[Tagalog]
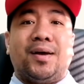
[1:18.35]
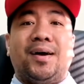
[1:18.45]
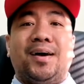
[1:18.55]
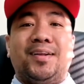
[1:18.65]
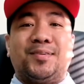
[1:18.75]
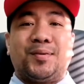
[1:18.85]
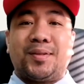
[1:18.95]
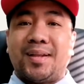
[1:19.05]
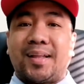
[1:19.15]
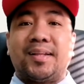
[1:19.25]
Yan. So, hindi
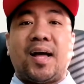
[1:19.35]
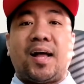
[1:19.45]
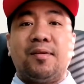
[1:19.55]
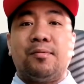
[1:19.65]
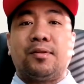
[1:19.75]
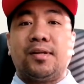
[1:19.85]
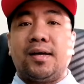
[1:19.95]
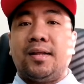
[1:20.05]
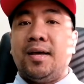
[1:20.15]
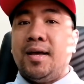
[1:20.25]
oh. natin nakalimutan
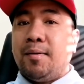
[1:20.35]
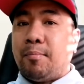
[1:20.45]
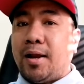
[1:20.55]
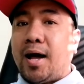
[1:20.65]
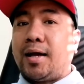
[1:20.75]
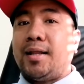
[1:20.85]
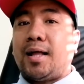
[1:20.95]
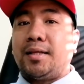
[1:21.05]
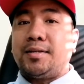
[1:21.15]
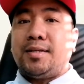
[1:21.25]
yan. Palagi
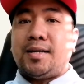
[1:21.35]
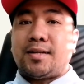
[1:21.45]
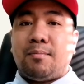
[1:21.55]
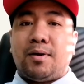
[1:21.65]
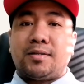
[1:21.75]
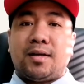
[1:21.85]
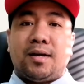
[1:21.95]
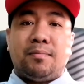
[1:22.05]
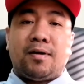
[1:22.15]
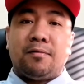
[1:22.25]
natin sinasama
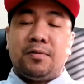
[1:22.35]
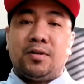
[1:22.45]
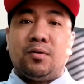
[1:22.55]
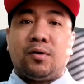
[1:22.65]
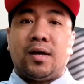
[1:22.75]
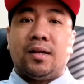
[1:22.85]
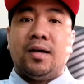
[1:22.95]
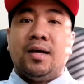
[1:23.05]
sa mga video ko yan.